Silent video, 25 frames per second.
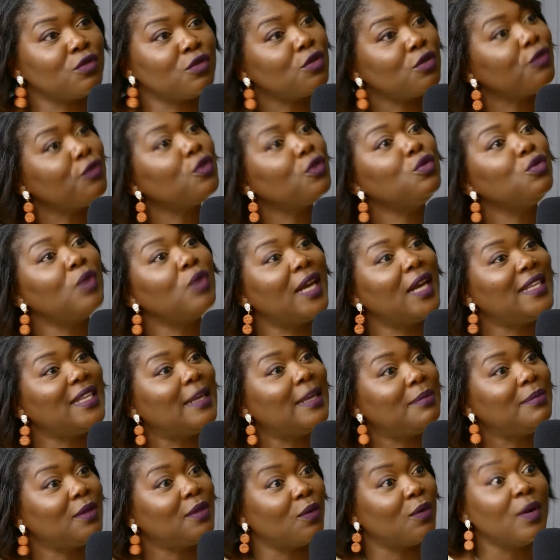sauf que nous
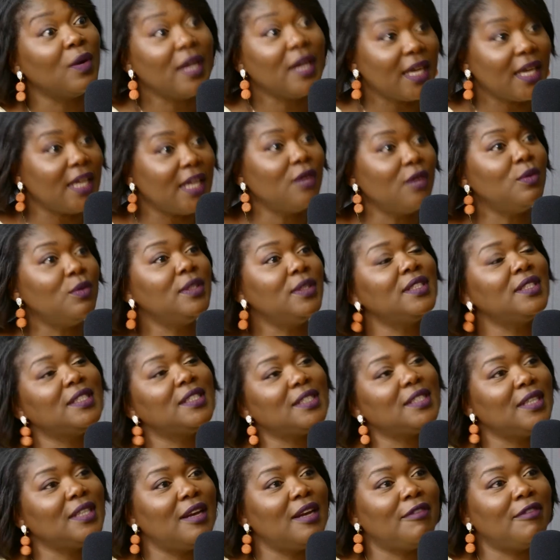l'adaptons. Et lui, c'est
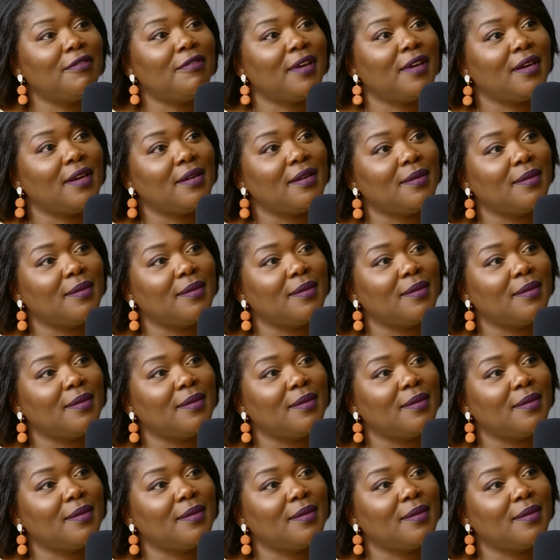ce qu'il a fait.